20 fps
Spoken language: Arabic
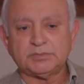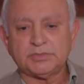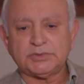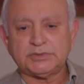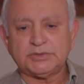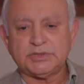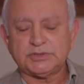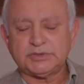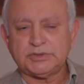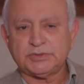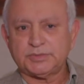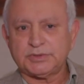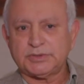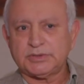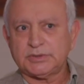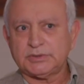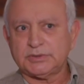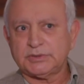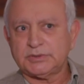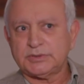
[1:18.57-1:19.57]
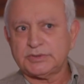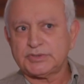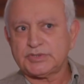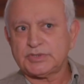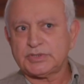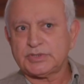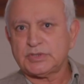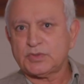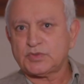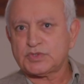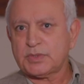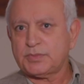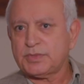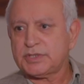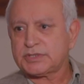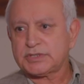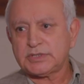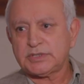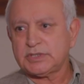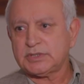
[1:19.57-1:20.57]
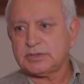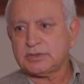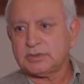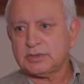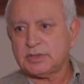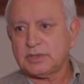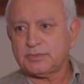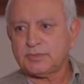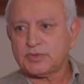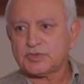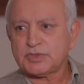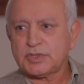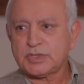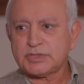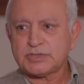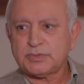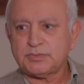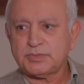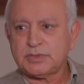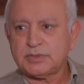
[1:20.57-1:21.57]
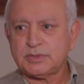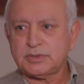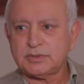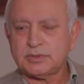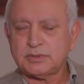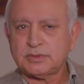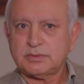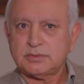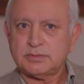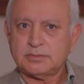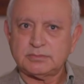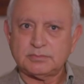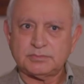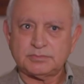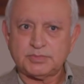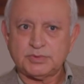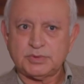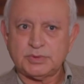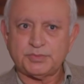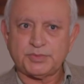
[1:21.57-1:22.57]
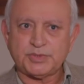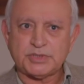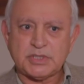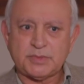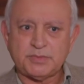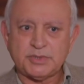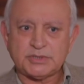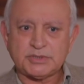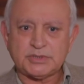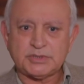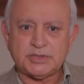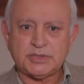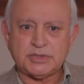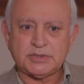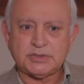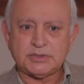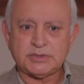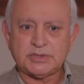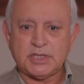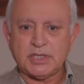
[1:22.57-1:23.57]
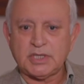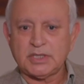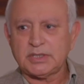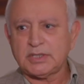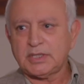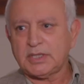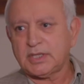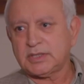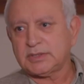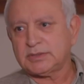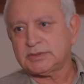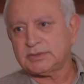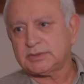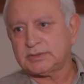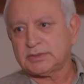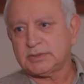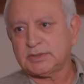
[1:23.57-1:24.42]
مدة يمكن ستة سبع سنين لما صار سبع آه، عمري سبع سنين انتقلنا عاد